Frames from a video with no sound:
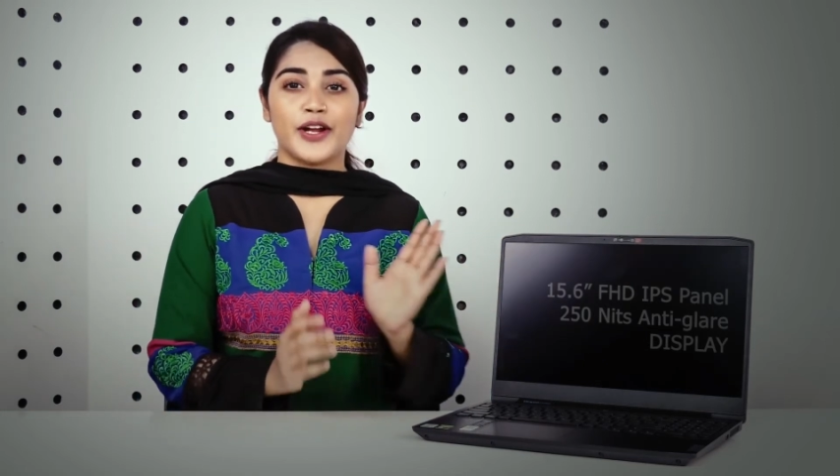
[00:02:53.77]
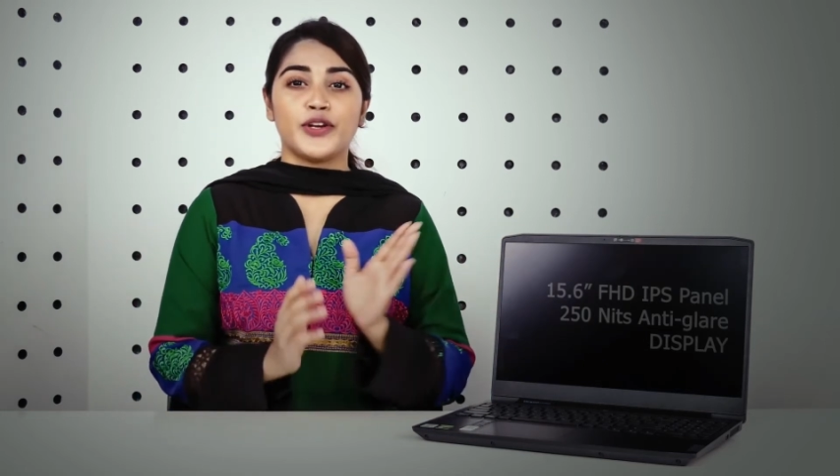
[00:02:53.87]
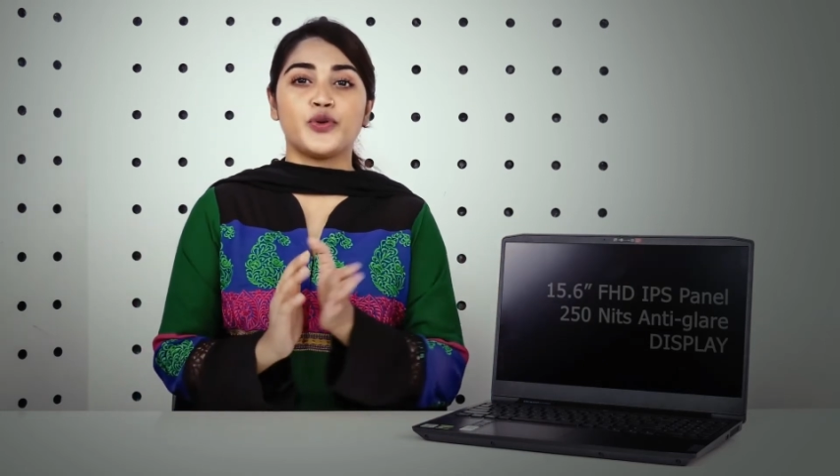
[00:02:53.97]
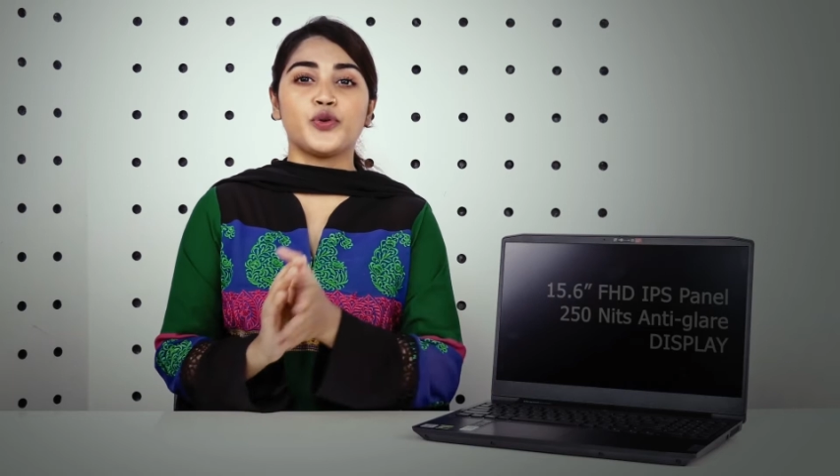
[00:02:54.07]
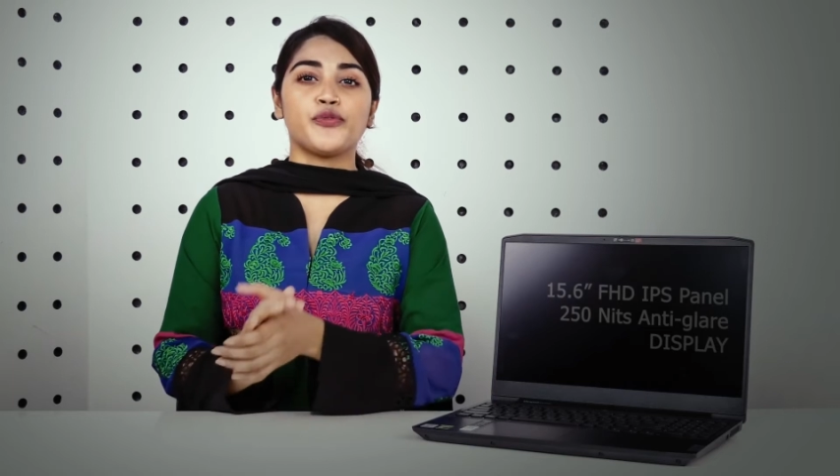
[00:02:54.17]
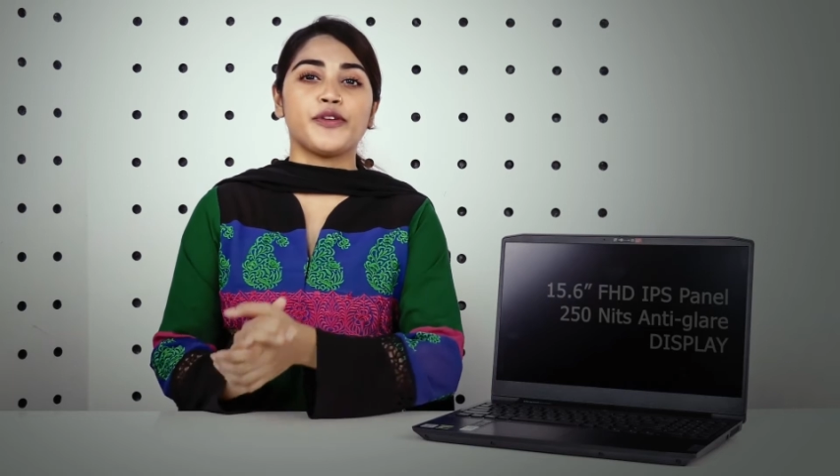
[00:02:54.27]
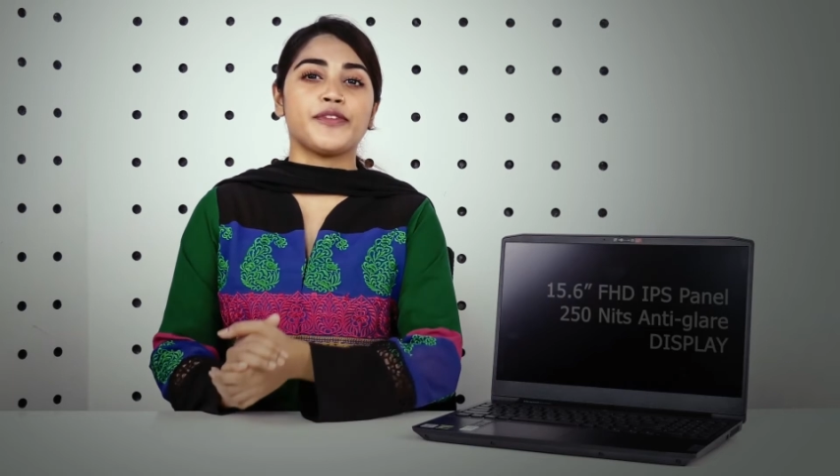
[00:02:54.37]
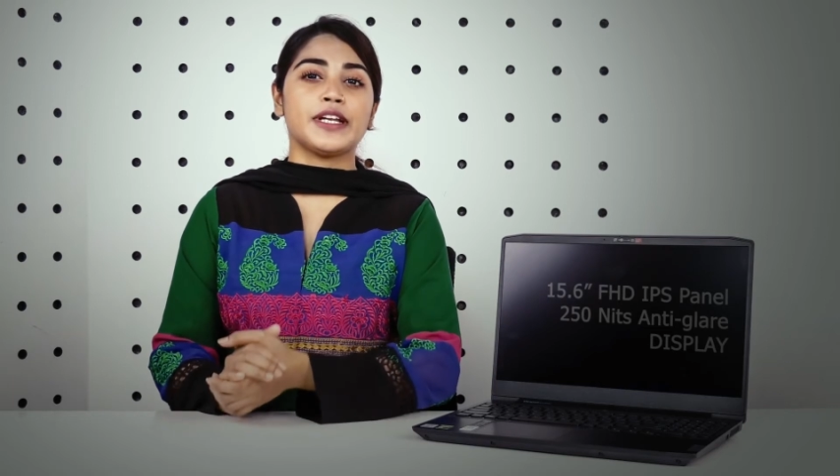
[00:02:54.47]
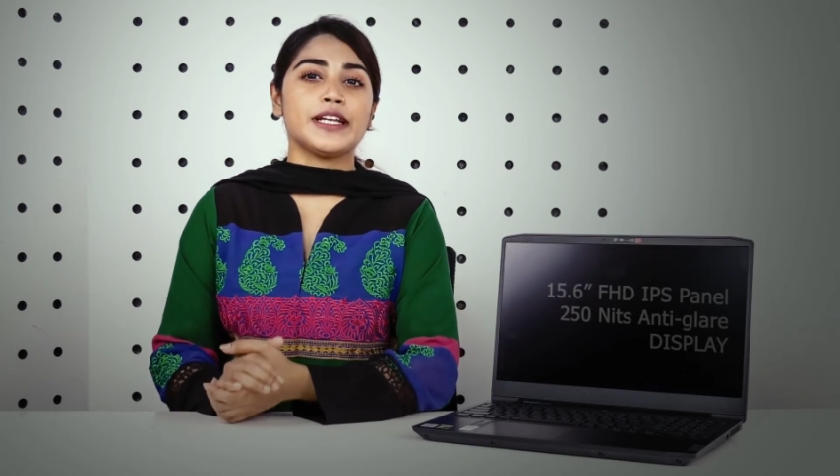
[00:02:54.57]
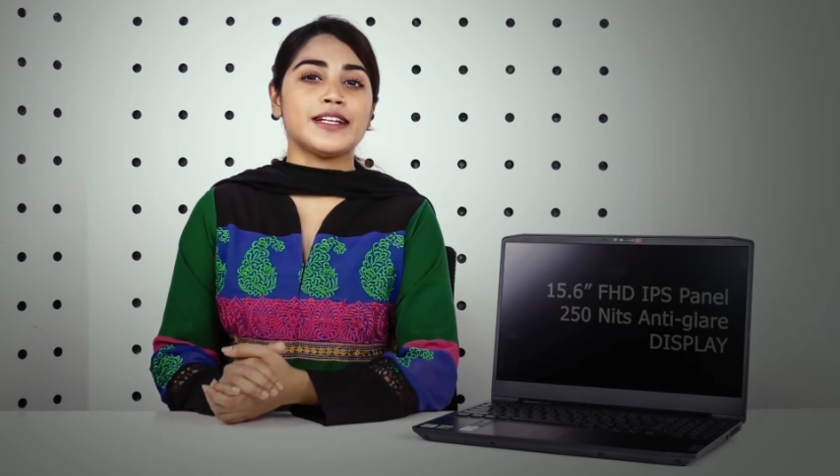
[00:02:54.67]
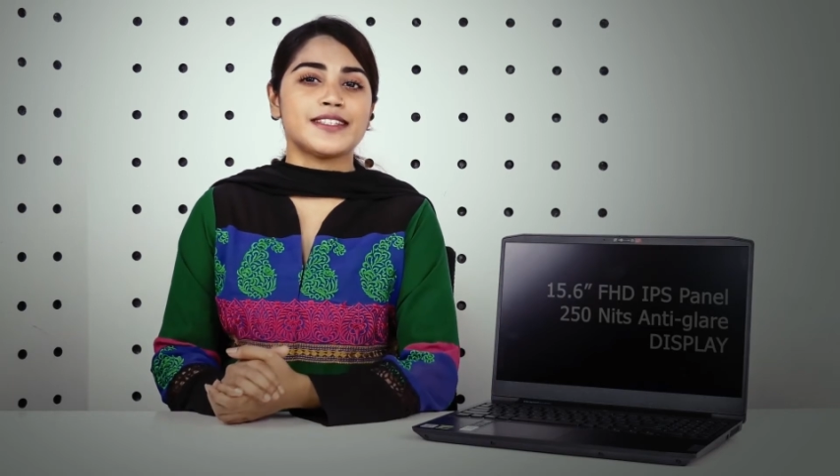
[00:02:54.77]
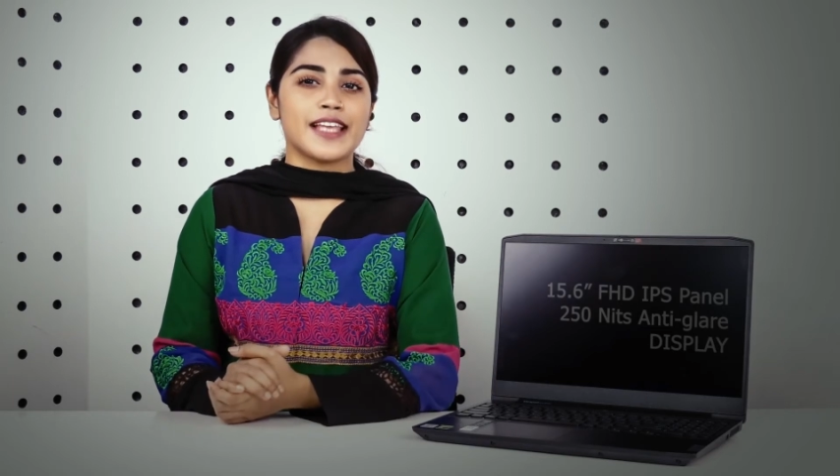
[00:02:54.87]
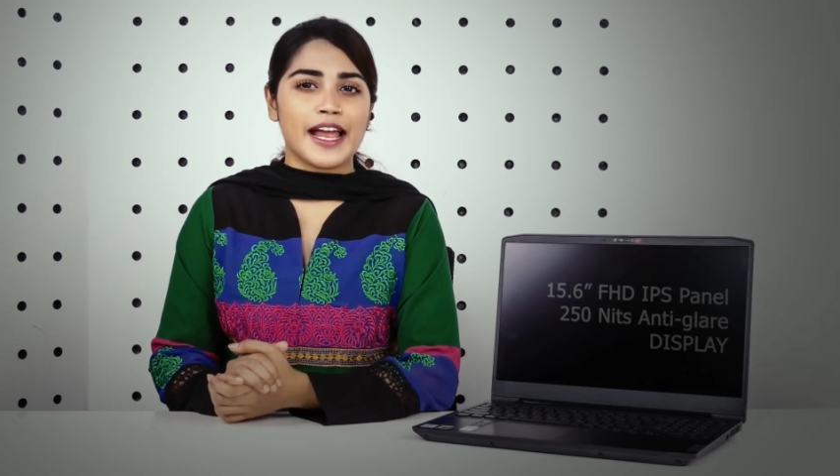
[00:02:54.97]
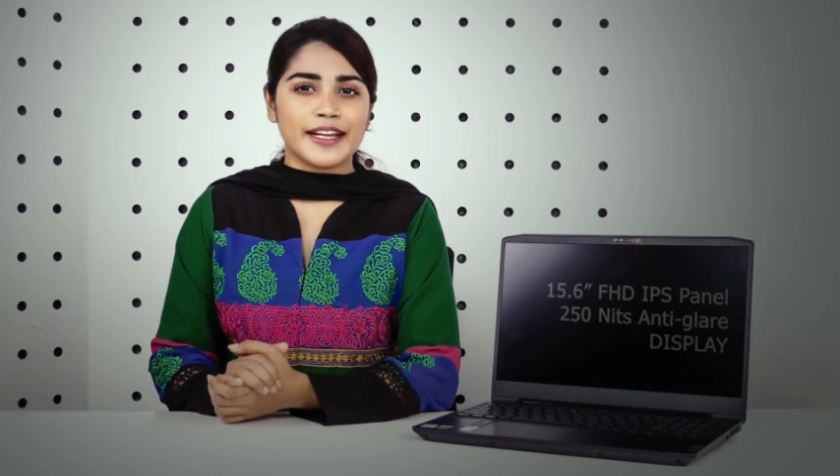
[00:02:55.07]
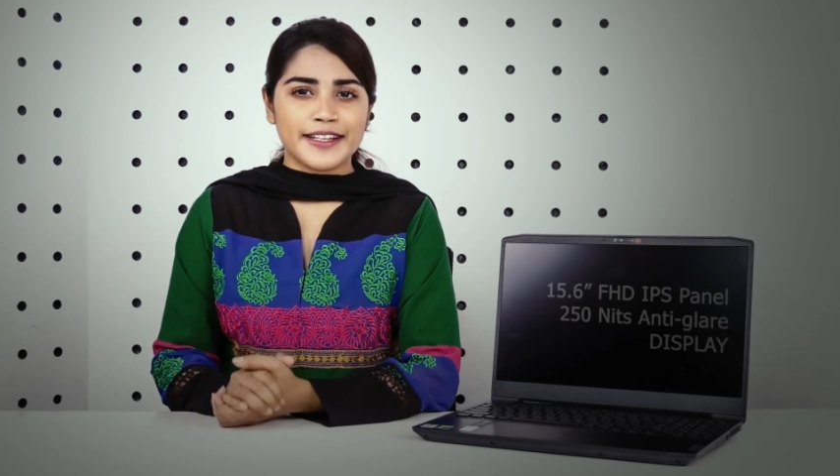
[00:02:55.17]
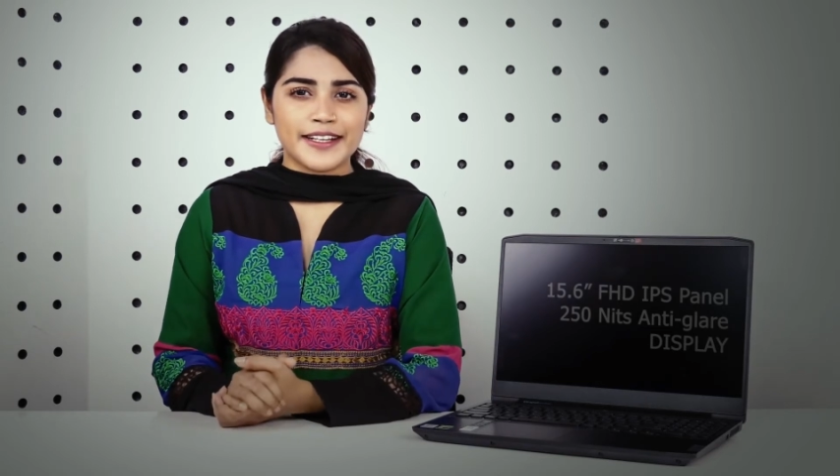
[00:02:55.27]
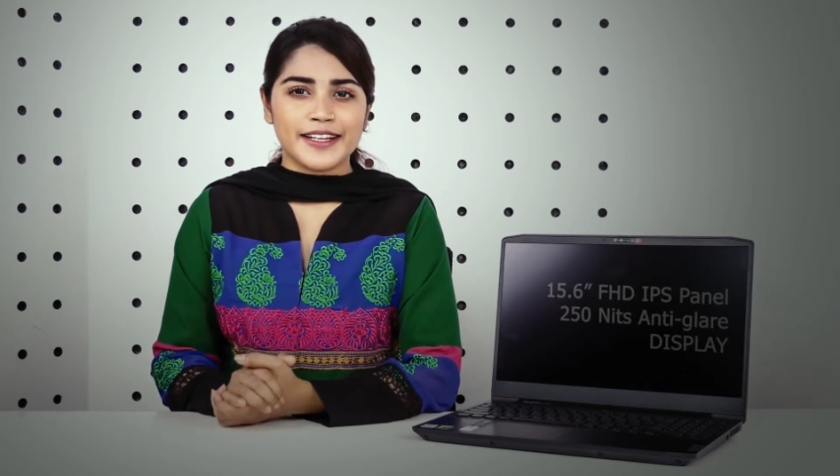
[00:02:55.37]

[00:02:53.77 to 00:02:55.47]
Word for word: টু ফিফটি নিটস অ্যান্টি